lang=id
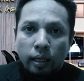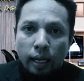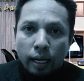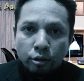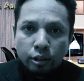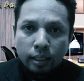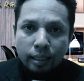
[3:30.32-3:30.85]

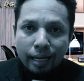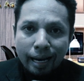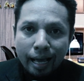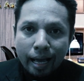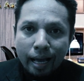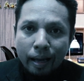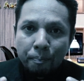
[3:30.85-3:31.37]
Lalu
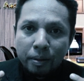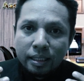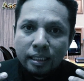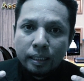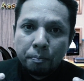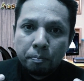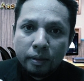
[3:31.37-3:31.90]
setelah
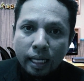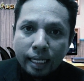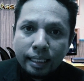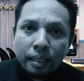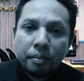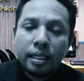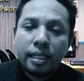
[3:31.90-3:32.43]

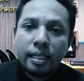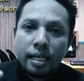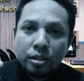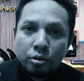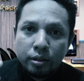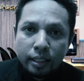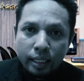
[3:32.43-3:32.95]
penciptanya meninggal
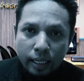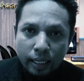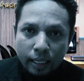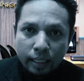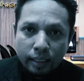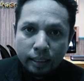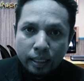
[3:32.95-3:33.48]

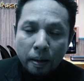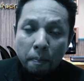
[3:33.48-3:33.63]
dunia,